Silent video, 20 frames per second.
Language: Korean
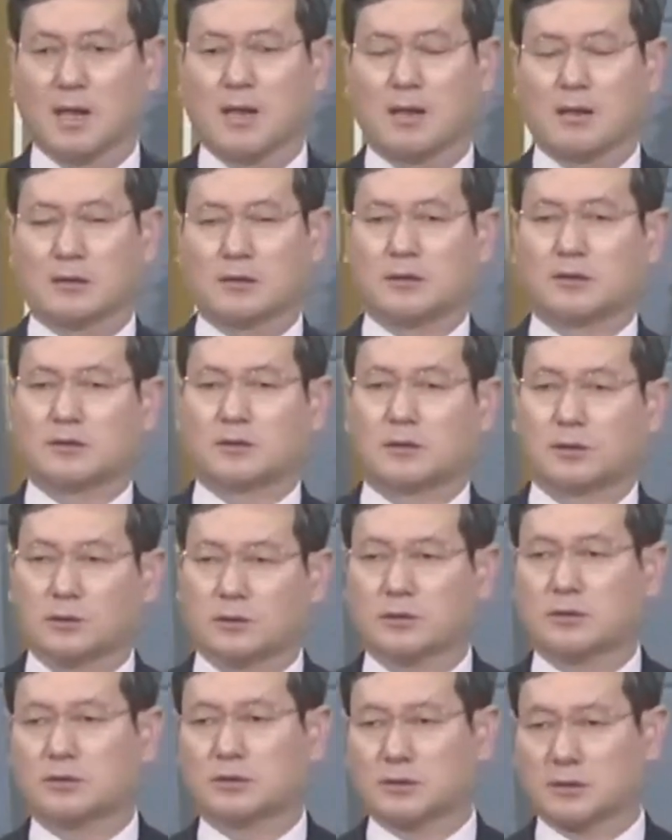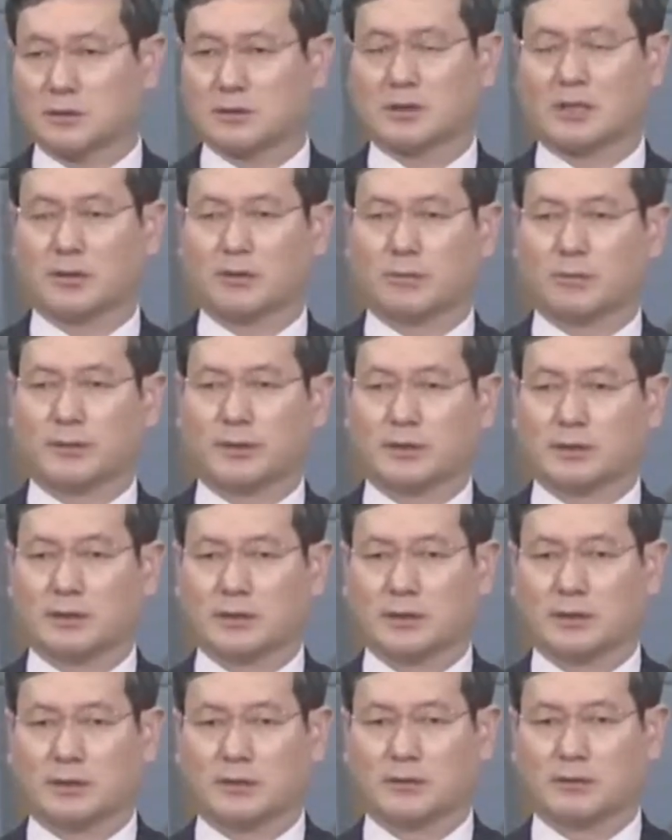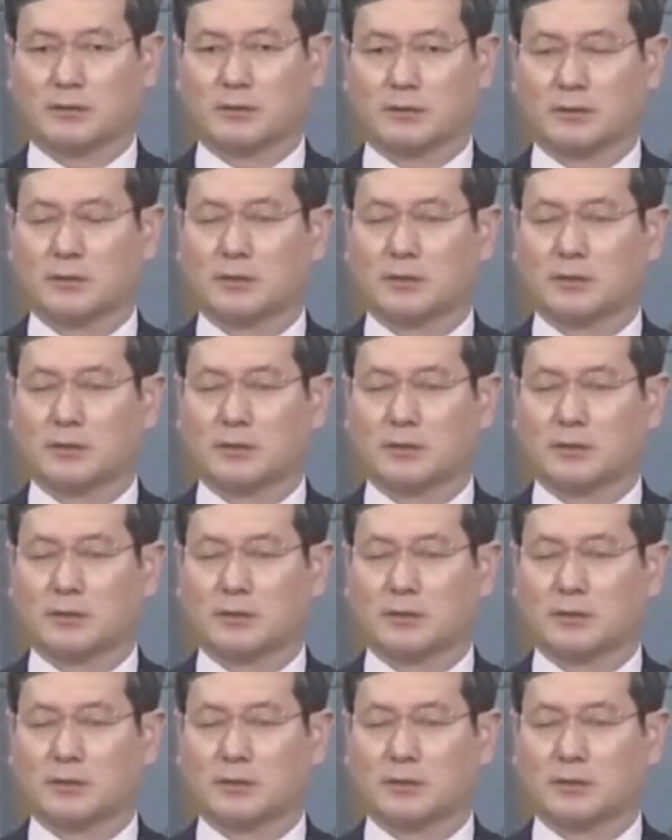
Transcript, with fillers: 그게 적극적 사고방식이에요.